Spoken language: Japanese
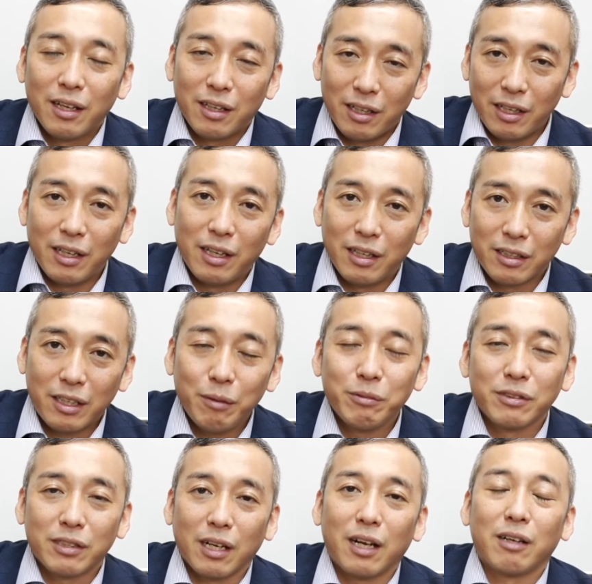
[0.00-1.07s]
えー、気
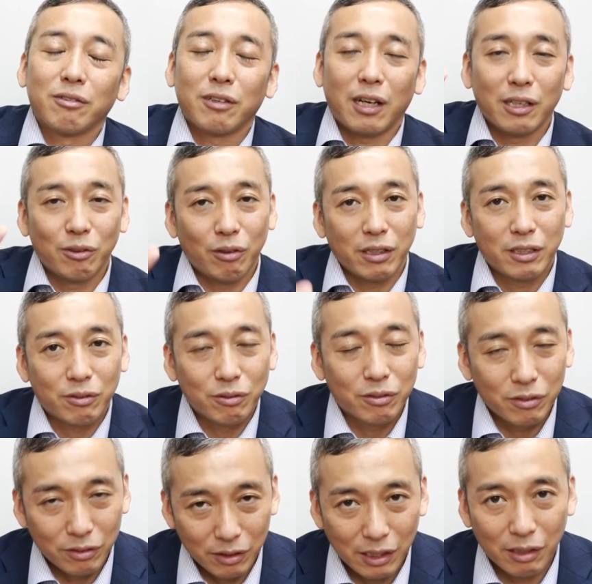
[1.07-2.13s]
分下がると波動は低
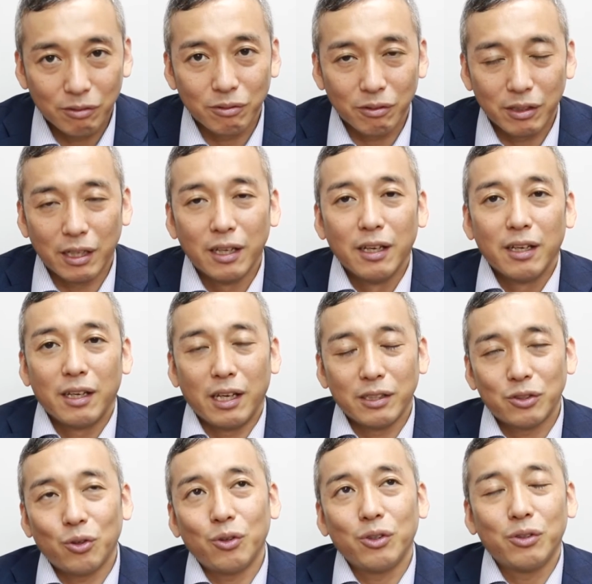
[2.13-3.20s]
くなるので、えー、
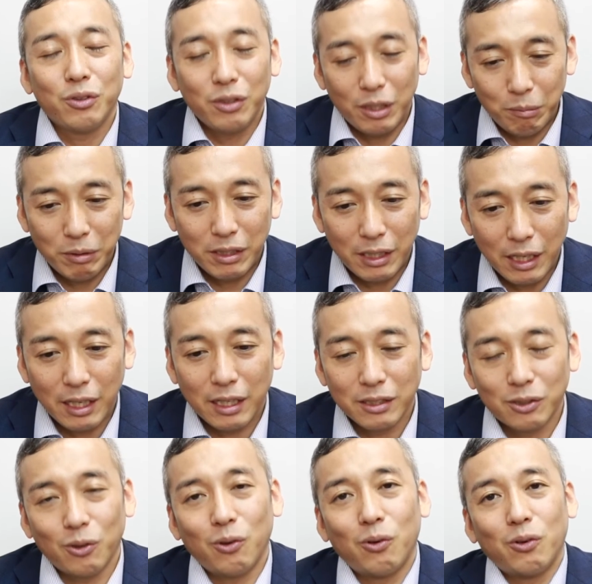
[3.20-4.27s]
そういう意味で
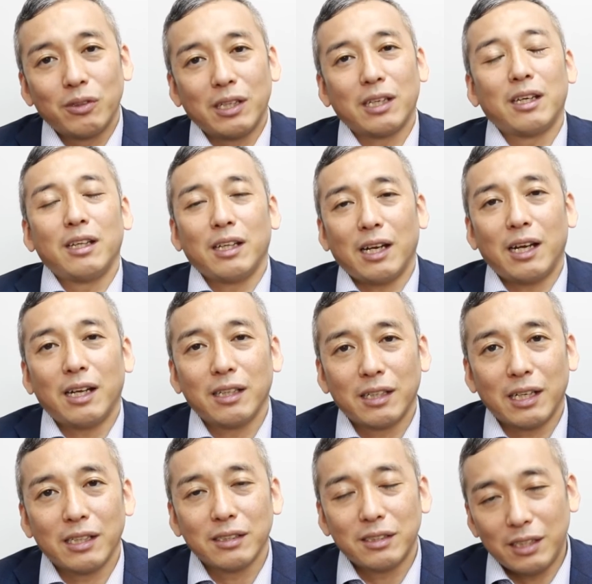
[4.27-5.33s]
総合的に判
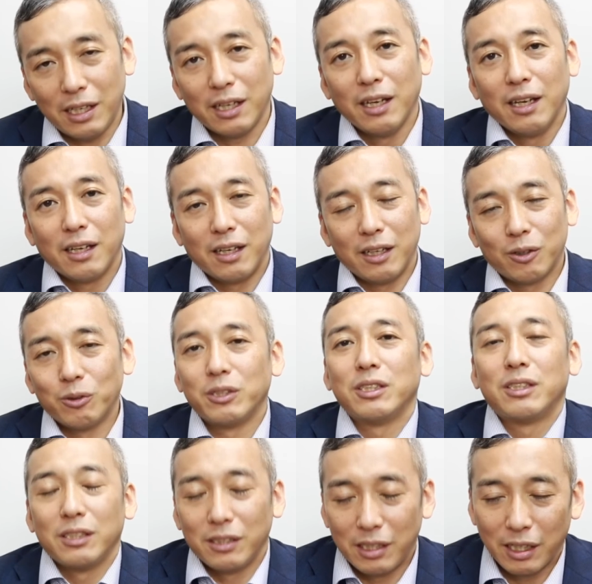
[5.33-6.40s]
断して、えー、ご
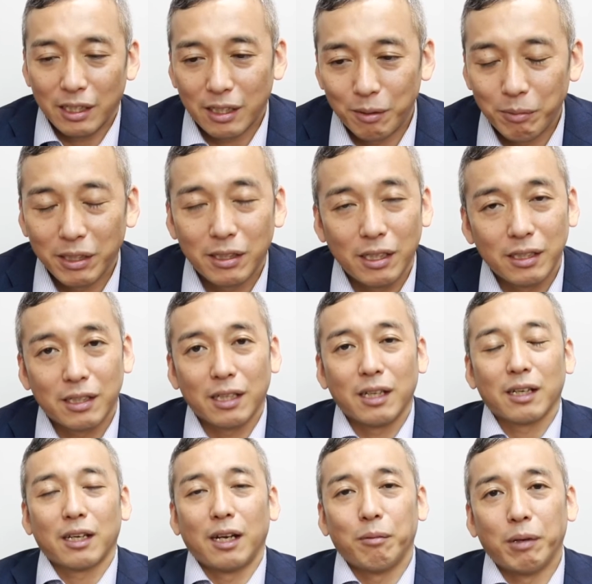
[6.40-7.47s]
自身で決めていた
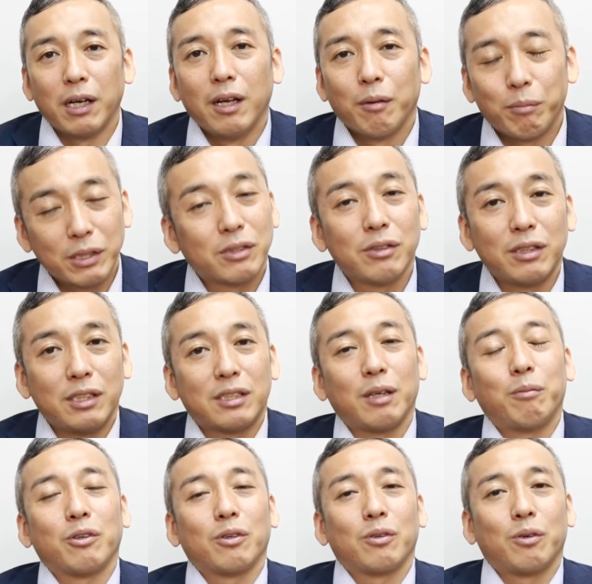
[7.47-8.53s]
だければ別に
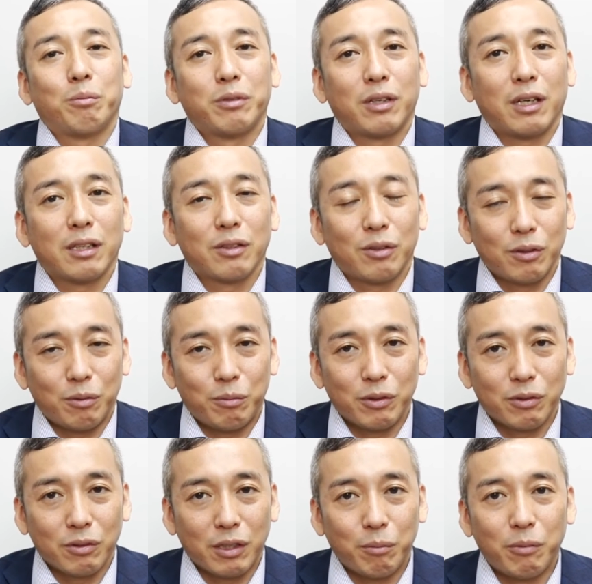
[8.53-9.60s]
偽物のブランドの
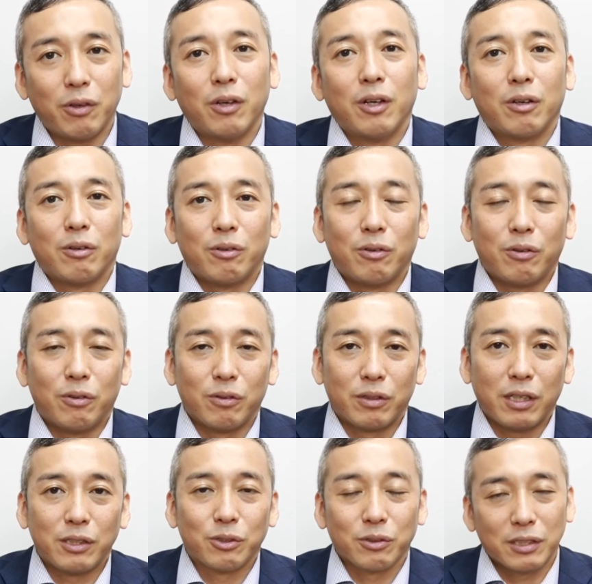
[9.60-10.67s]
ものでも
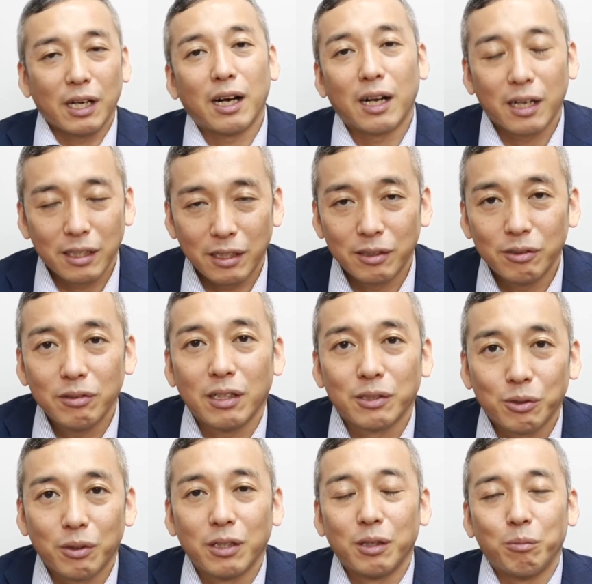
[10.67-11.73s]
テンション下がらないというのは
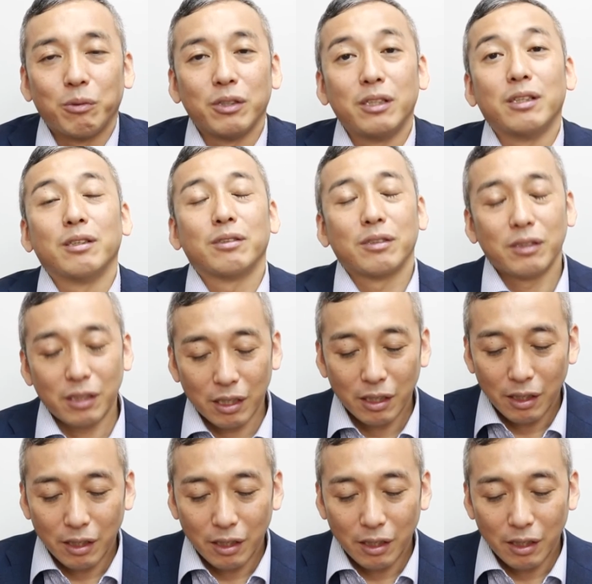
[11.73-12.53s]
それでもいいですしね、